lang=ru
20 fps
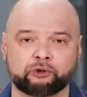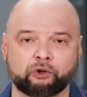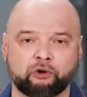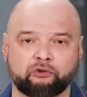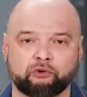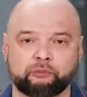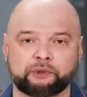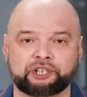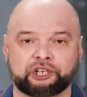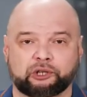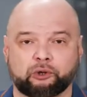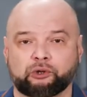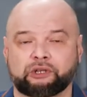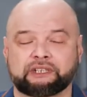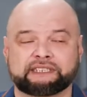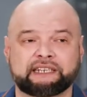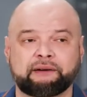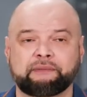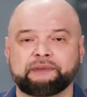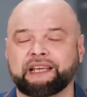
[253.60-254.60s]
новую машину. Но на
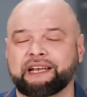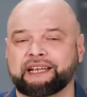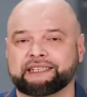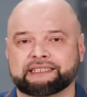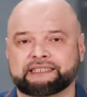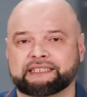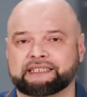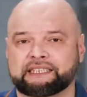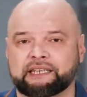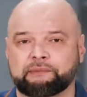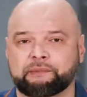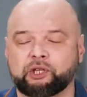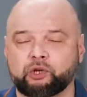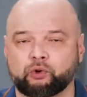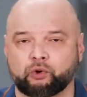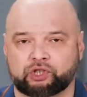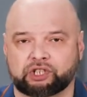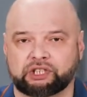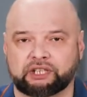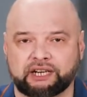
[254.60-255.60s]
самом деле эта система не
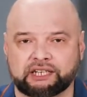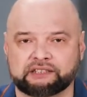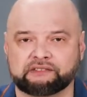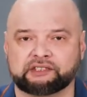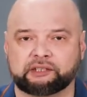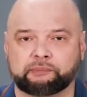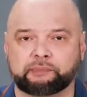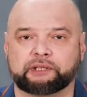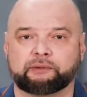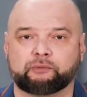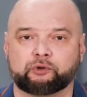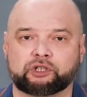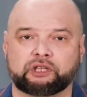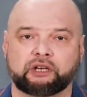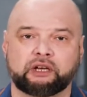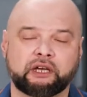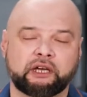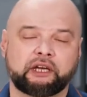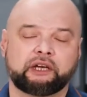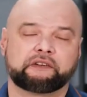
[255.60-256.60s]
очень развита, потому что
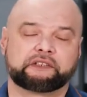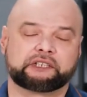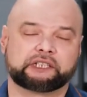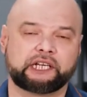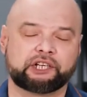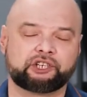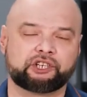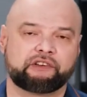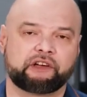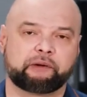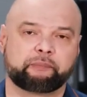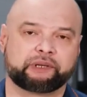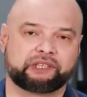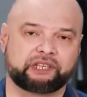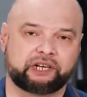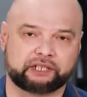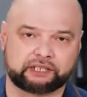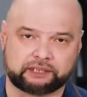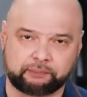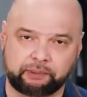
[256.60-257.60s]
всегда человек
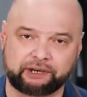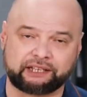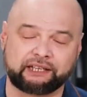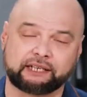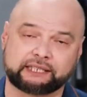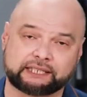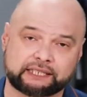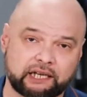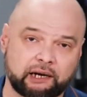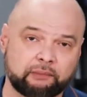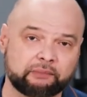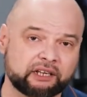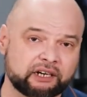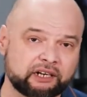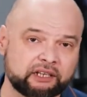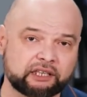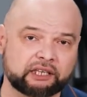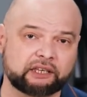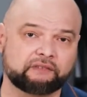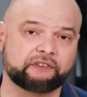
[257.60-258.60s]
пытается продать сам на
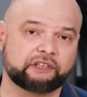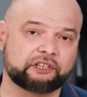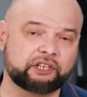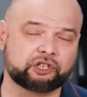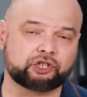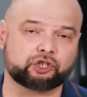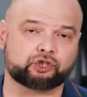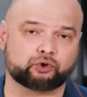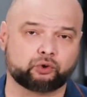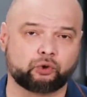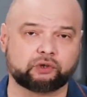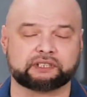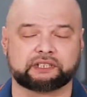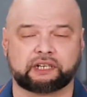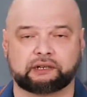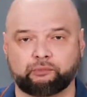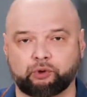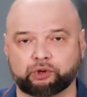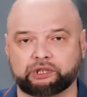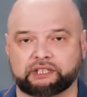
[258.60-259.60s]
рынке в надежде, что он
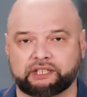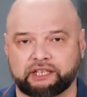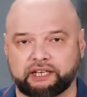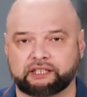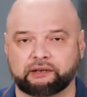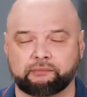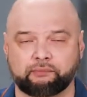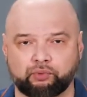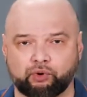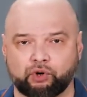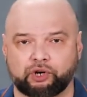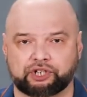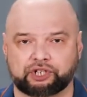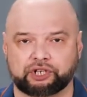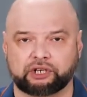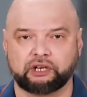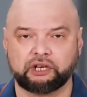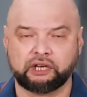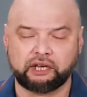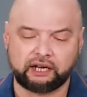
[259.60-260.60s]
заработает на этом
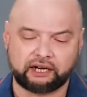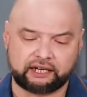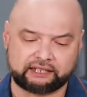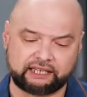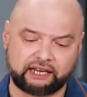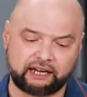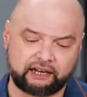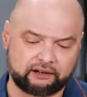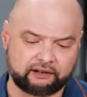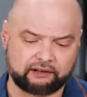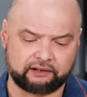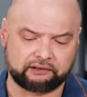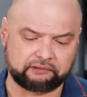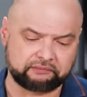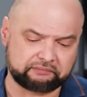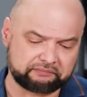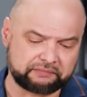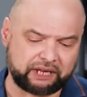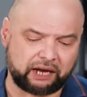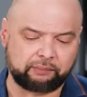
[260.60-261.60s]
больше. Хотя,
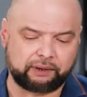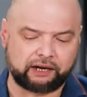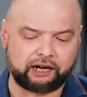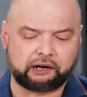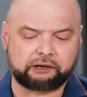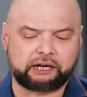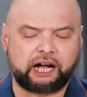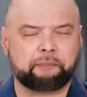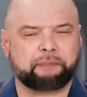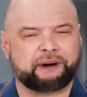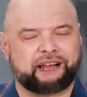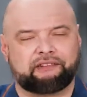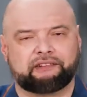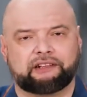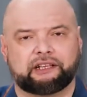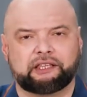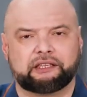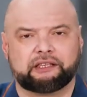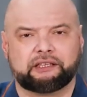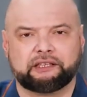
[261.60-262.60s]
э, как, бы, как, как правило,
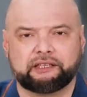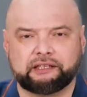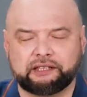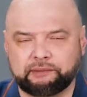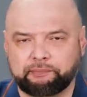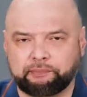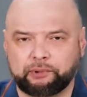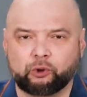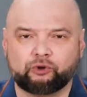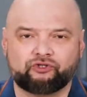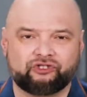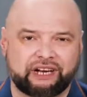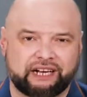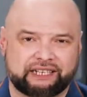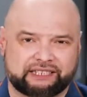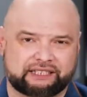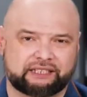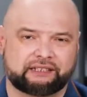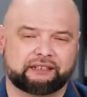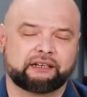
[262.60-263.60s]
не
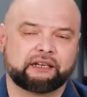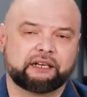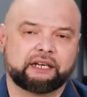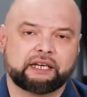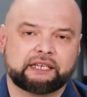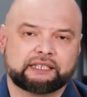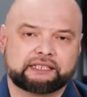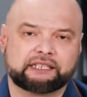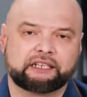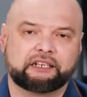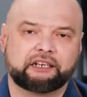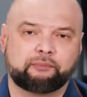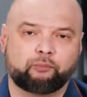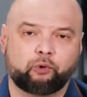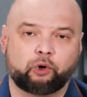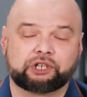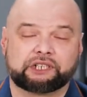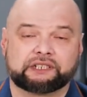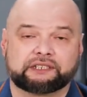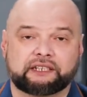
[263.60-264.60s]
получается сильно
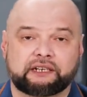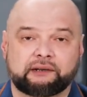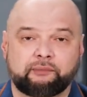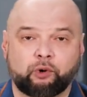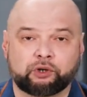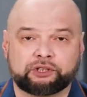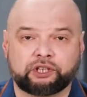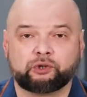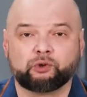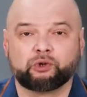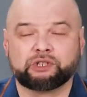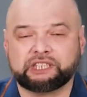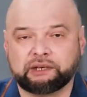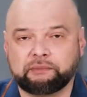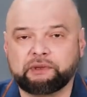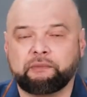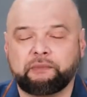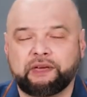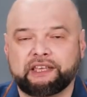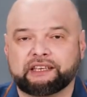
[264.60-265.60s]
больше заработать, но тем
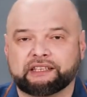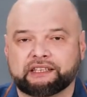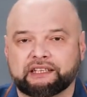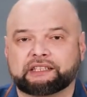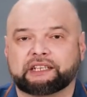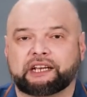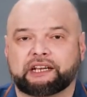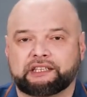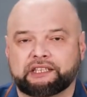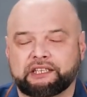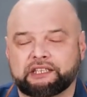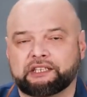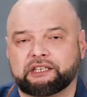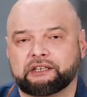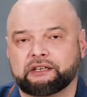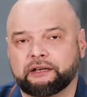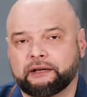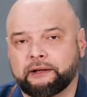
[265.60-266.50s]
не менее на трейдинге,